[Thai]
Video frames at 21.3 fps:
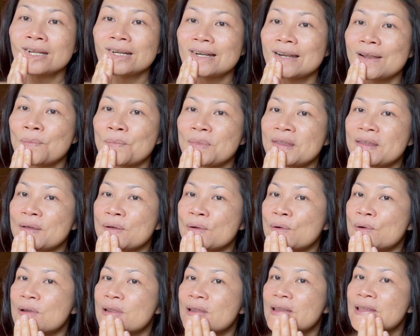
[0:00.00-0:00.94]
เราไม่ใช่
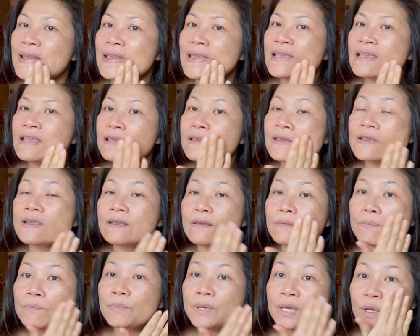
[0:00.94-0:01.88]
คนที่
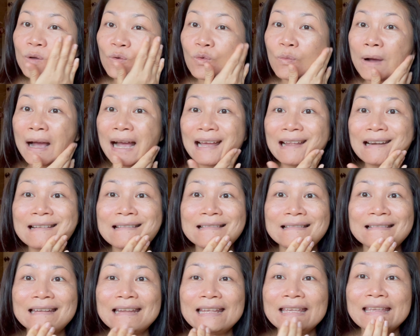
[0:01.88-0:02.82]
ผิวพรรณ
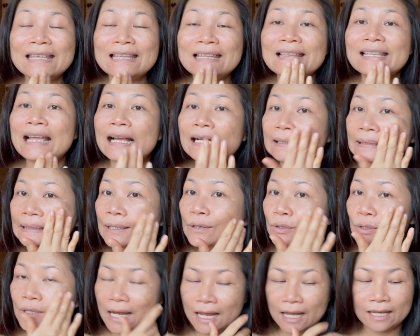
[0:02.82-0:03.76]
ดีสัก
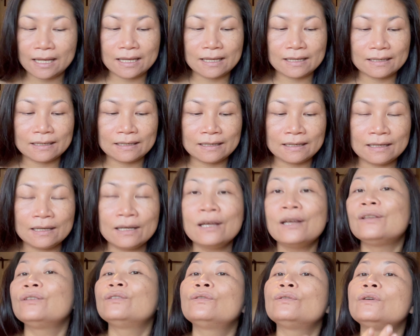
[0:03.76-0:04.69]
เท่าไหร่
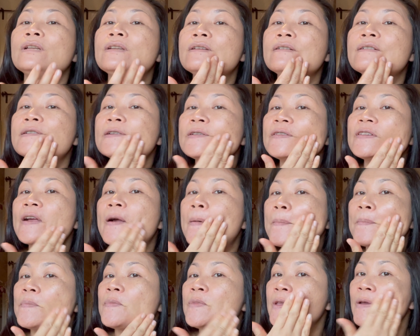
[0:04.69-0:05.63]
ตัวนี้ก็จะ
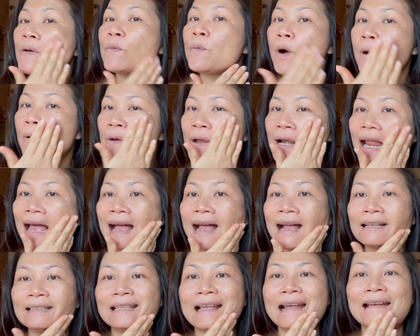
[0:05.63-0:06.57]
เดี๋ยวพอเวลา
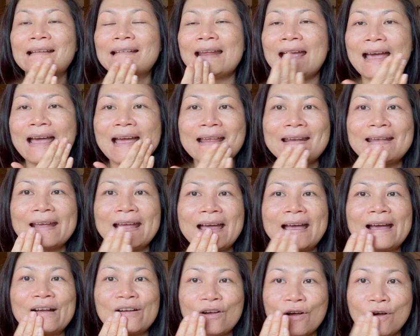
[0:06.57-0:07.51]
แต่งหน้านะ
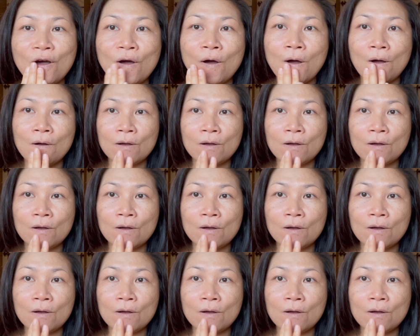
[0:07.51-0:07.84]
คะก็